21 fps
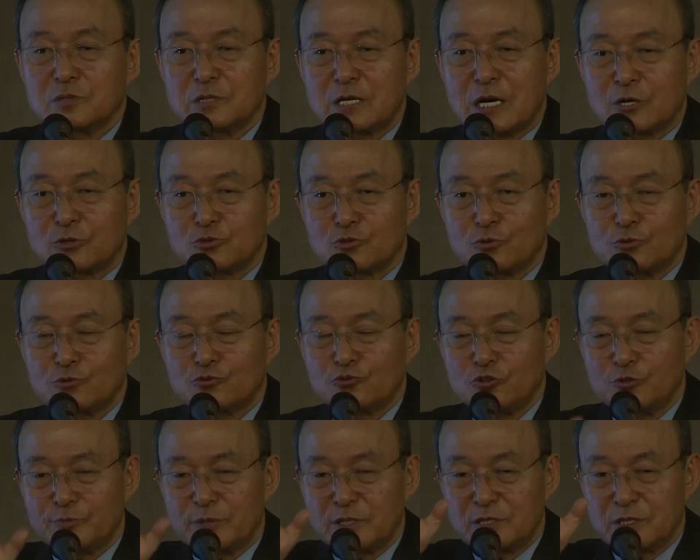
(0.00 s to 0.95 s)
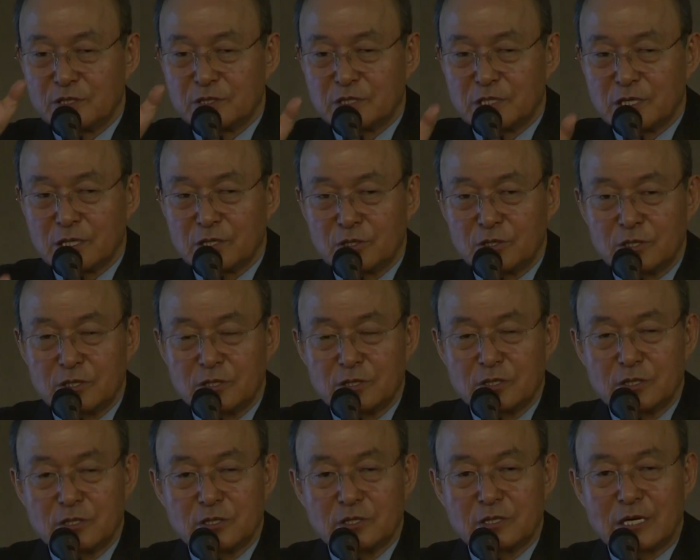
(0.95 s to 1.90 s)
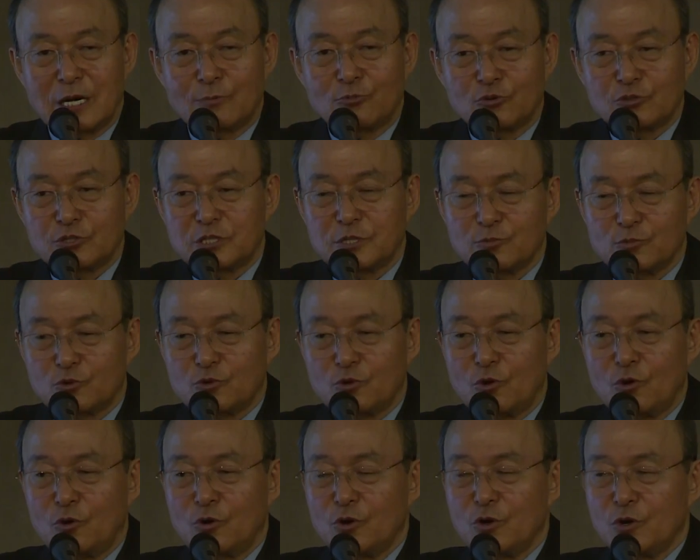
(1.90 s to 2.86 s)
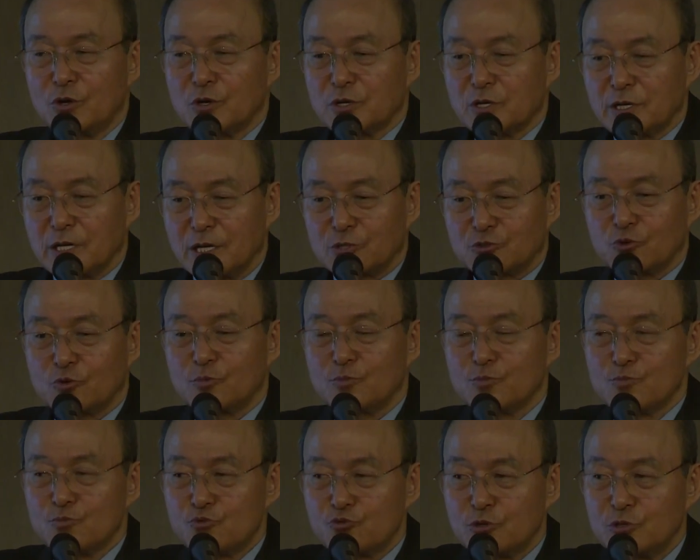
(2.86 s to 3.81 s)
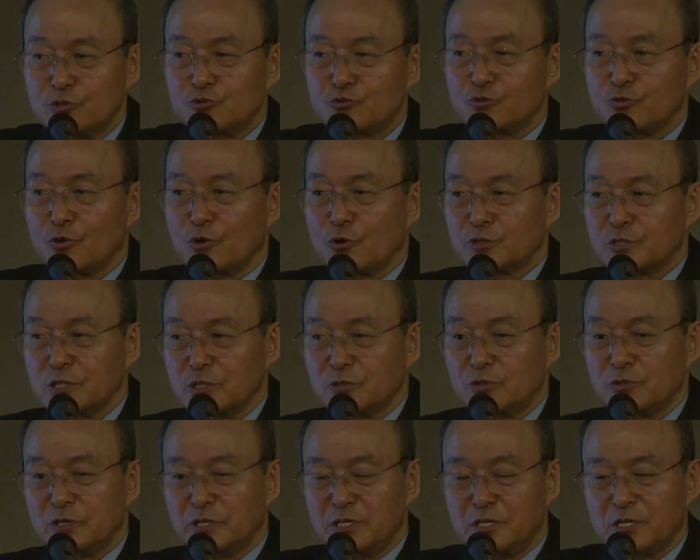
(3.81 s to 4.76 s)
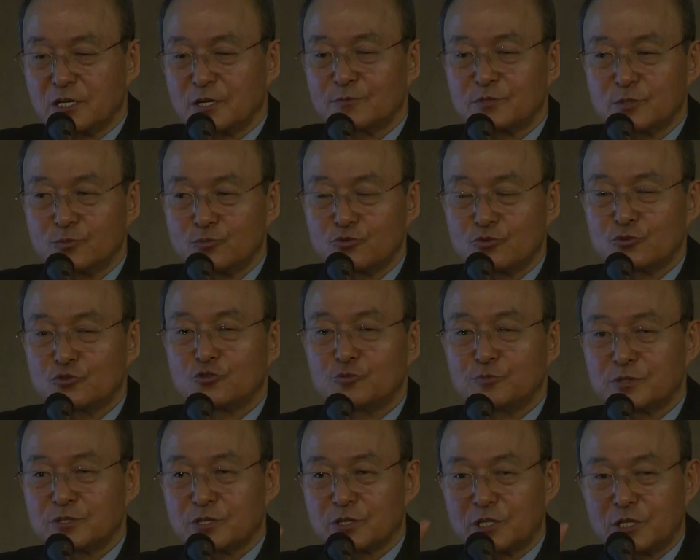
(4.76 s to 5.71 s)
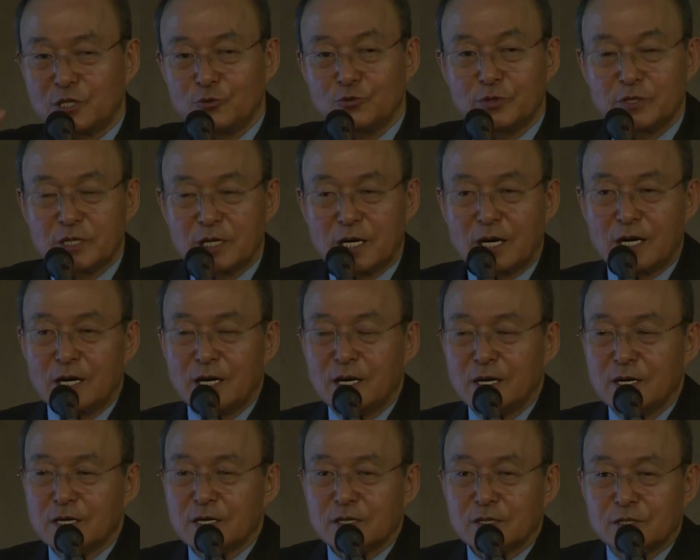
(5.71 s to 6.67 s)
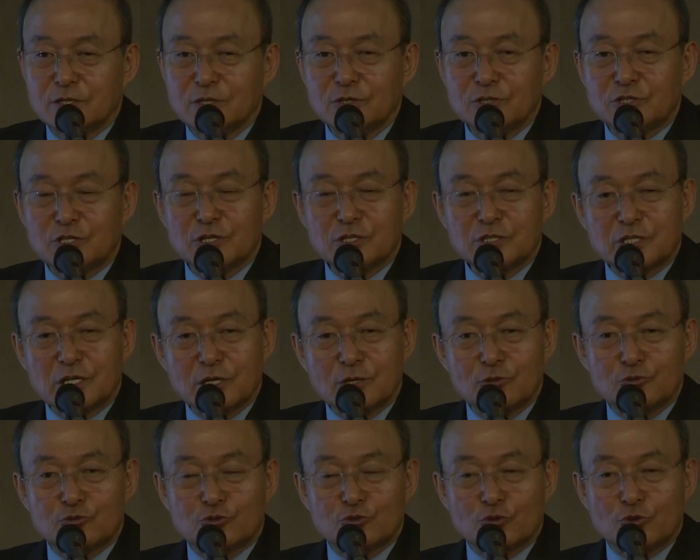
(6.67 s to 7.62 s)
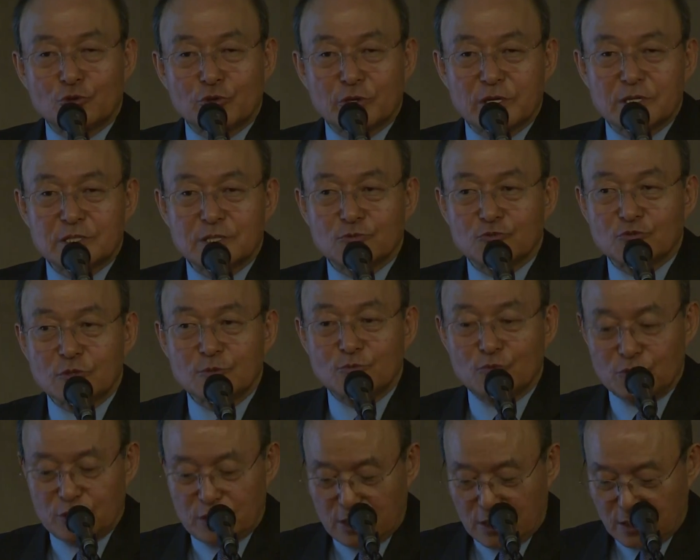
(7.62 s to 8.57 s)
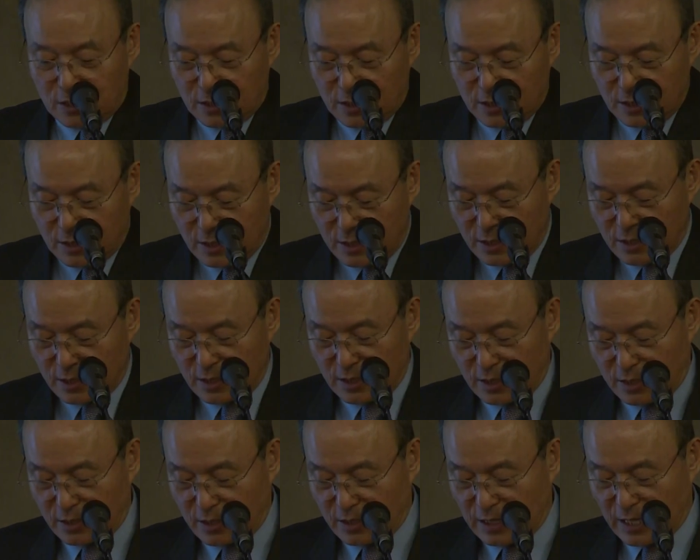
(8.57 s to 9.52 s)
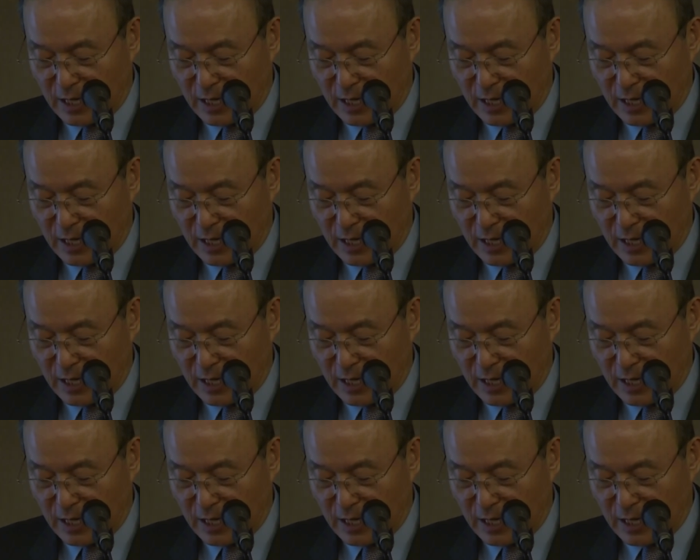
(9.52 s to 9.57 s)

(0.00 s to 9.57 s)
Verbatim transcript: 양쪽을 수립한 정책을 나무로 심고 계속 물을 주고 정권을 이어가면서 물을 주면서 키워야 그 정책을 주도로 해서 우리 문제를 이끌어